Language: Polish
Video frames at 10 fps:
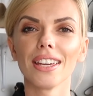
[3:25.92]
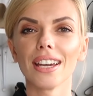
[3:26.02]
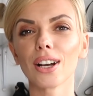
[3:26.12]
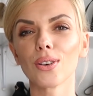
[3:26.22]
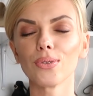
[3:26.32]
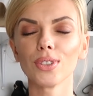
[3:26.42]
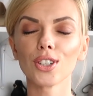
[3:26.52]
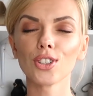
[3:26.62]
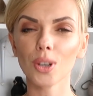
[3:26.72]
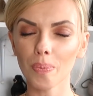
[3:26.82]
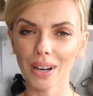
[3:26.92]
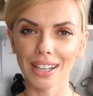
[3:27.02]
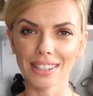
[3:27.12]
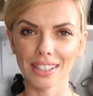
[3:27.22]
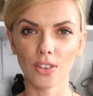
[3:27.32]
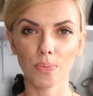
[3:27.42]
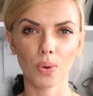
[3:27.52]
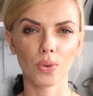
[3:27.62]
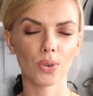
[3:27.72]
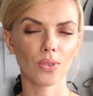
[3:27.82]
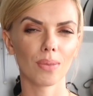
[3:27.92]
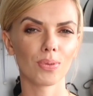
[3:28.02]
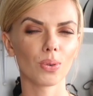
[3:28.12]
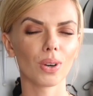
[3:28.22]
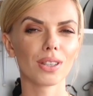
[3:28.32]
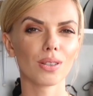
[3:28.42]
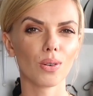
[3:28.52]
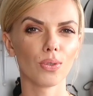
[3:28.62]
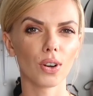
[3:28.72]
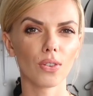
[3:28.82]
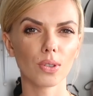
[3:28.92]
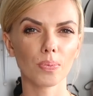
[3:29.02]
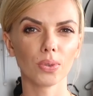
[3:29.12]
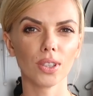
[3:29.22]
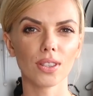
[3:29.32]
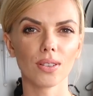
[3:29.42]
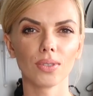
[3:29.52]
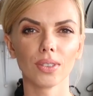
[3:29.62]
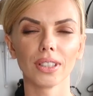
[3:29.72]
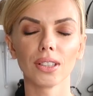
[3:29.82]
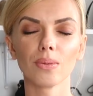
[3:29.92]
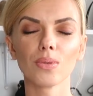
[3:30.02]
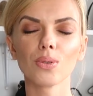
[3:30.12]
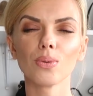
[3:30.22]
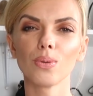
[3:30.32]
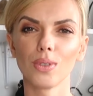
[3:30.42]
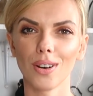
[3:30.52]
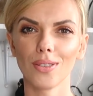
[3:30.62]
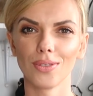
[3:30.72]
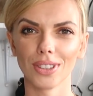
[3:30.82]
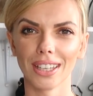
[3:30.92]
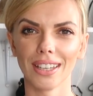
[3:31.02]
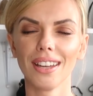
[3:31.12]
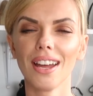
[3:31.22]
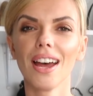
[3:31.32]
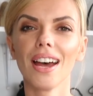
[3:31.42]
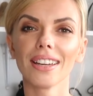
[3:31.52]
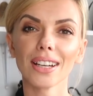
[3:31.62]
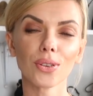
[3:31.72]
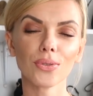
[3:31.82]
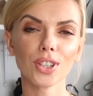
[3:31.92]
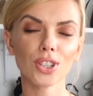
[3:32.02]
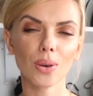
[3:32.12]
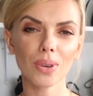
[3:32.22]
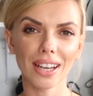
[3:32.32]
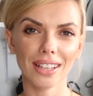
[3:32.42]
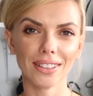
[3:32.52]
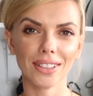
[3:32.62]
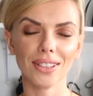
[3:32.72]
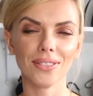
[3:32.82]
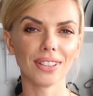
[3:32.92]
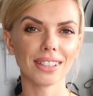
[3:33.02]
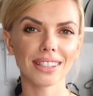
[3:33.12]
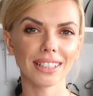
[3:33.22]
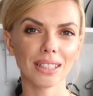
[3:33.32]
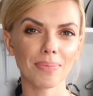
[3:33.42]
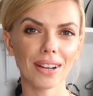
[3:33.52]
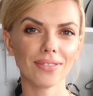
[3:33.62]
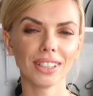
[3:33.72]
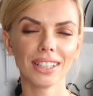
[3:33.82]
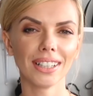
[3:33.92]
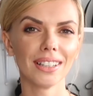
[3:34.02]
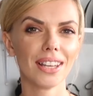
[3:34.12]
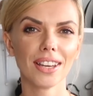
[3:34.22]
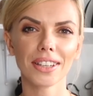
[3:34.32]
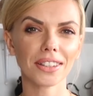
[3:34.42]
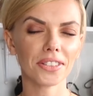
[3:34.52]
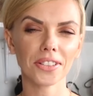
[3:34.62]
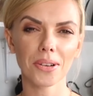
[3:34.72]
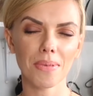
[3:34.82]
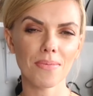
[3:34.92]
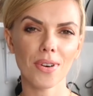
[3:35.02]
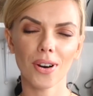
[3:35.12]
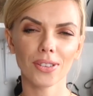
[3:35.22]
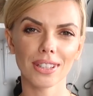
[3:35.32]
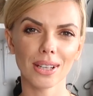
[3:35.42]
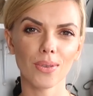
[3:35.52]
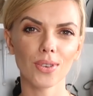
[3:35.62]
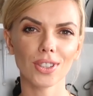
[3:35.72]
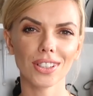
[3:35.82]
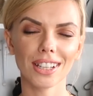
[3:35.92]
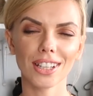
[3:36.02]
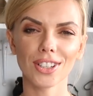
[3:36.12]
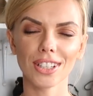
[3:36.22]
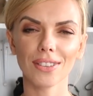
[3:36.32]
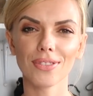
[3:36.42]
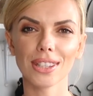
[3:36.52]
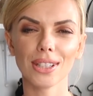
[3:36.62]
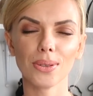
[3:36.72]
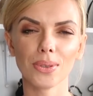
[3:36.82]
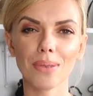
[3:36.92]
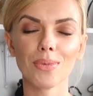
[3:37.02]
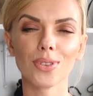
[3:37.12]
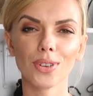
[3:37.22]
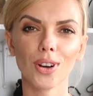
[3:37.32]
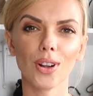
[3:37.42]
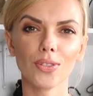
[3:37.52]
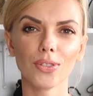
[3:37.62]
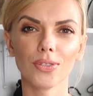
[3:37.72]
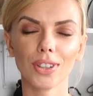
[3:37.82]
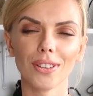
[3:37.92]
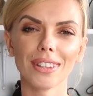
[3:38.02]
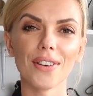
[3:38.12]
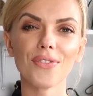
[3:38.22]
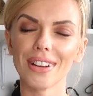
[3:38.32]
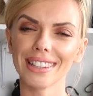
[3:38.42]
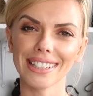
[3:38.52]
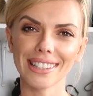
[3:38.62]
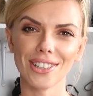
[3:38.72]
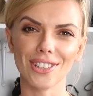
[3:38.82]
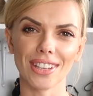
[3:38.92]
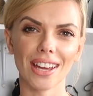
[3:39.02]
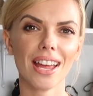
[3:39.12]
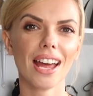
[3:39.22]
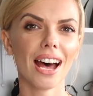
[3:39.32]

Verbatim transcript: jak również do pracy w połączeniu na przykład z ołówkową spódnicą wyglądają cudownie, jak również na weekendy, więc tak naprawdę kiedy tylko mamy ochotę założyć, zależy jak wystylizujemy to golf wygląda fantastycznie